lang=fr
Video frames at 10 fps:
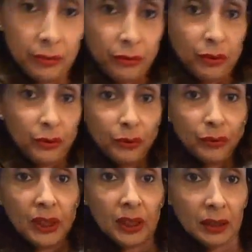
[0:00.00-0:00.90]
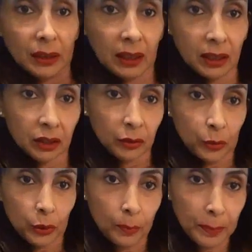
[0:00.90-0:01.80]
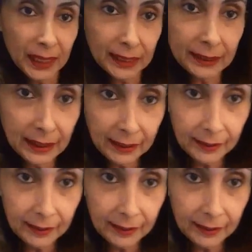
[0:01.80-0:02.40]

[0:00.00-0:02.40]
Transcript: aujourd'hui, hein, je me suis pas cassé la